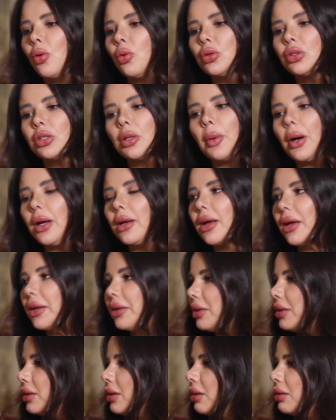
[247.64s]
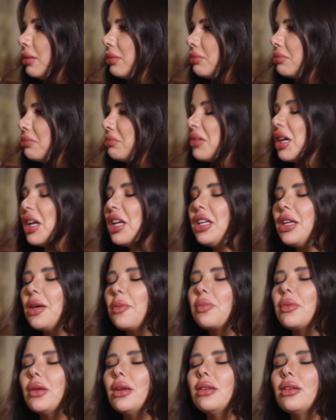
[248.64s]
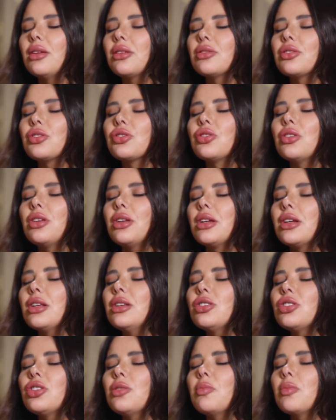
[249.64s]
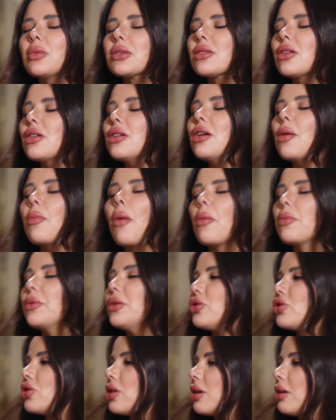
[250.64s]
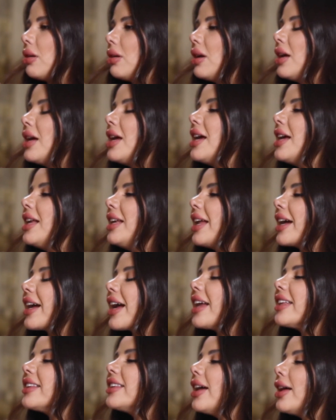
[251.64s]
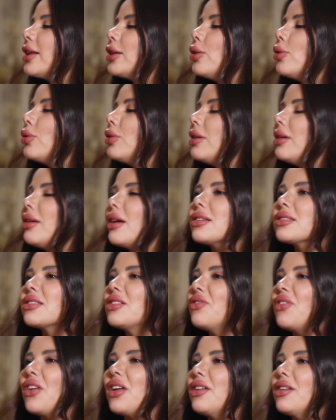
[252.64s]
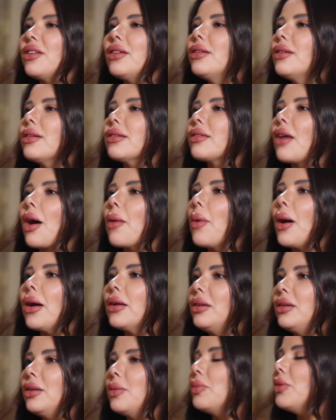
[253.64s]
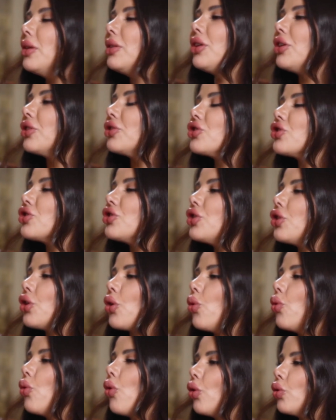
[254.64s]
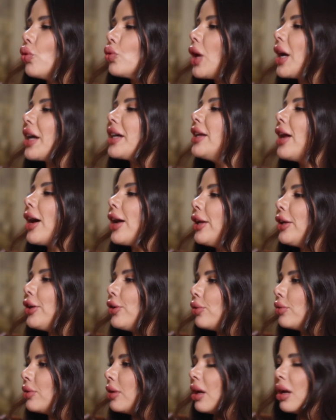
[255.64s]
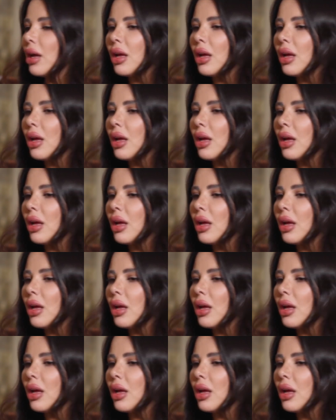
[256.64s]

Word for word: والطبقة الغنية هي بتقدر تشتري كل شيء بمصاريها ما بينشرى لك حتى هدلون الناس الفقيرين التعبانين بتقدر تشتري حقوقهم وتاكلها عليهم